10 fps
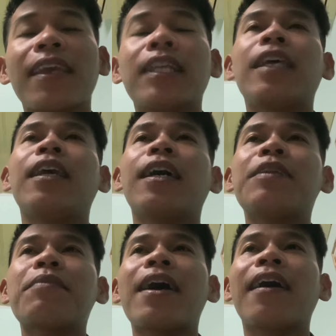thì
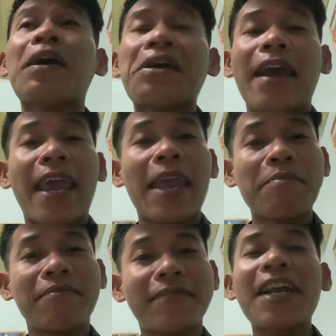nhưng mà
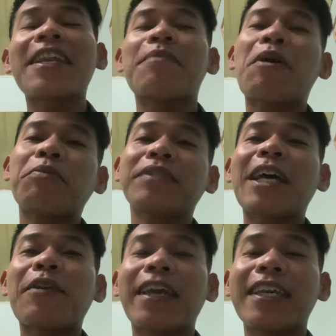em rất là mong
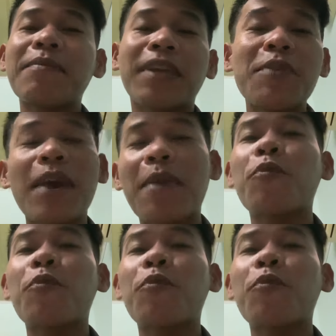sau này khi mà nếu mà em